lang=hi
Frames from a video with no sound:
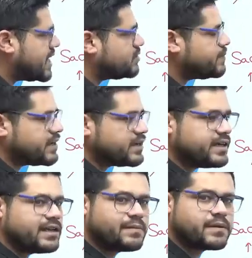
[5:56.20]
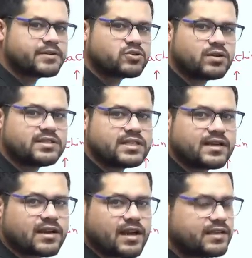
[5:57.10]
साथ में रखने के लिए आपके पास कौन सी
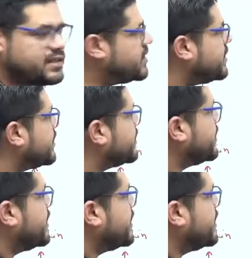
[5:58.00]
जगह खाली दिख रही है